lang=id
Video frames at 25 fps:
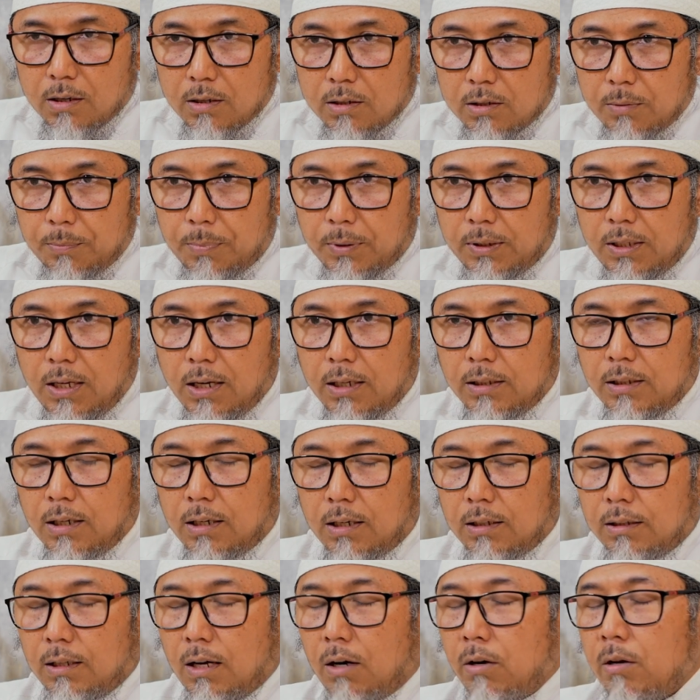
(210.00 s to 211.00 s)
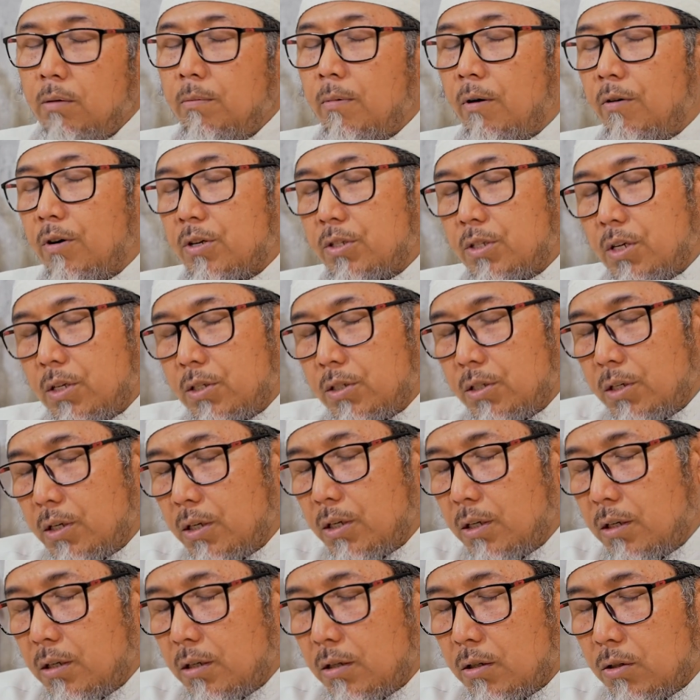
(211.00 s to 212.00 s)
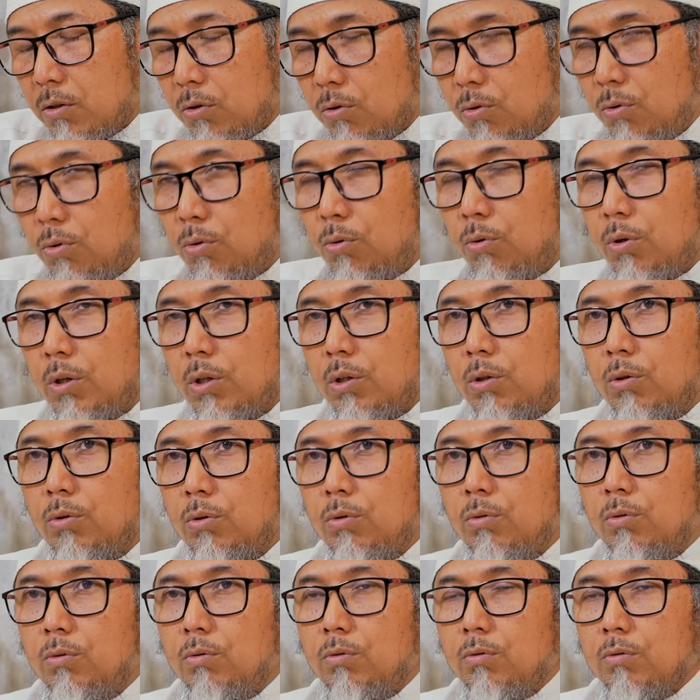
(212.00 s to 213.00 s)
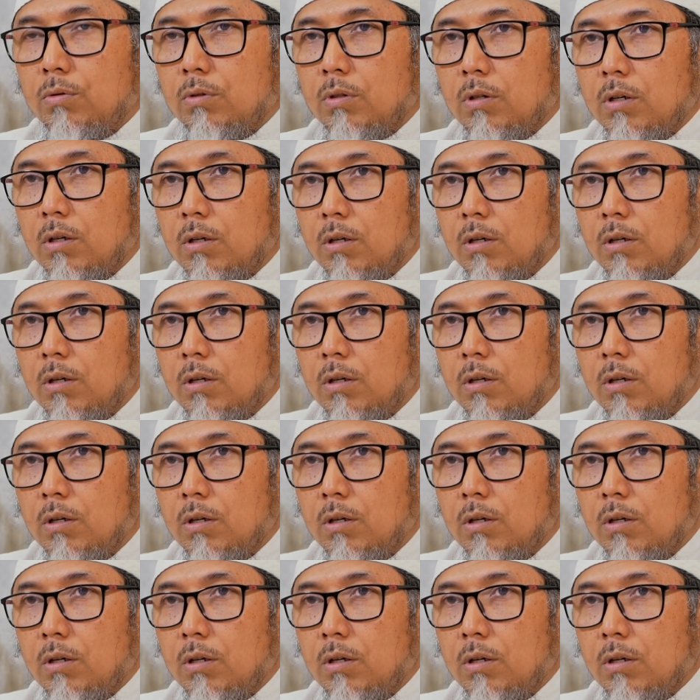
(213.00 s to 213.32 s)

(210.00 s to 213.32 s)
Seperti yang kita ketahui bahwasanya guru itu